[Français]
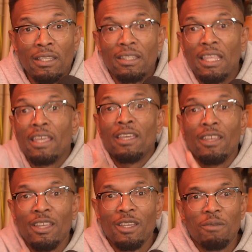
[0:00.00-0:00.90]
étaient
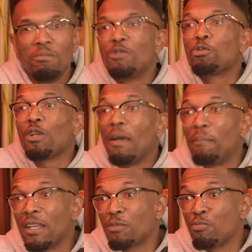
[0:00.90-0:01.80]
mises sur la
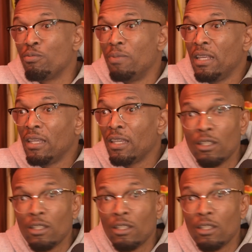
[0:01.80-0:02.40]
place mmh publique,